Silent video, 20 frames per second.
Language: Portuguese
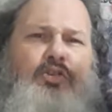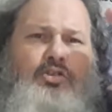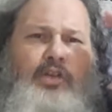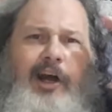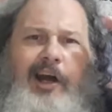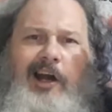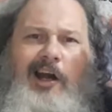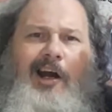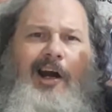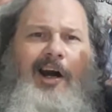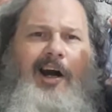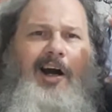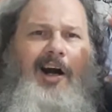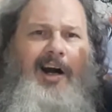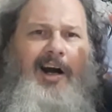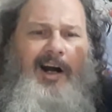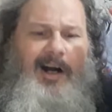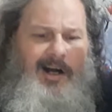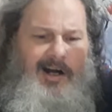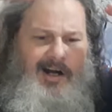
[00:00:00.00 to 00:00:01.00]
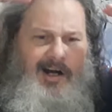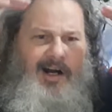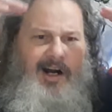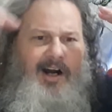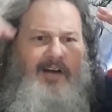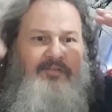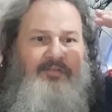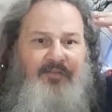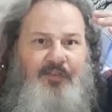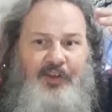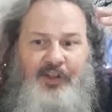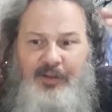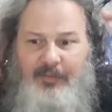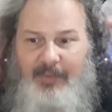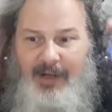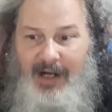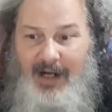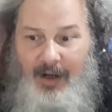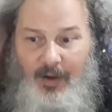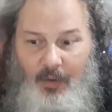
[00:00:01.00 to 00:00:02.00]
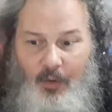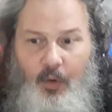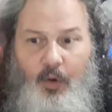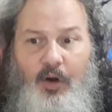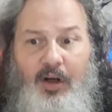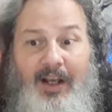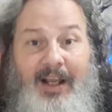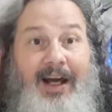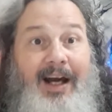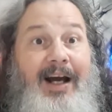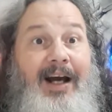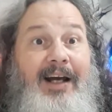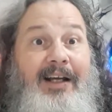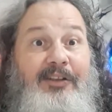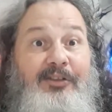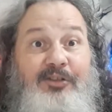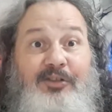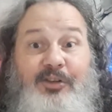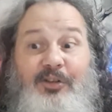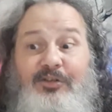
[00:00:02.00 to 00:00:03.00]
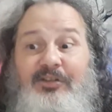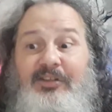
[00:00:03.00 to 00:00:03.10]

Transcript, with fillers: Terra firma. Olá, estou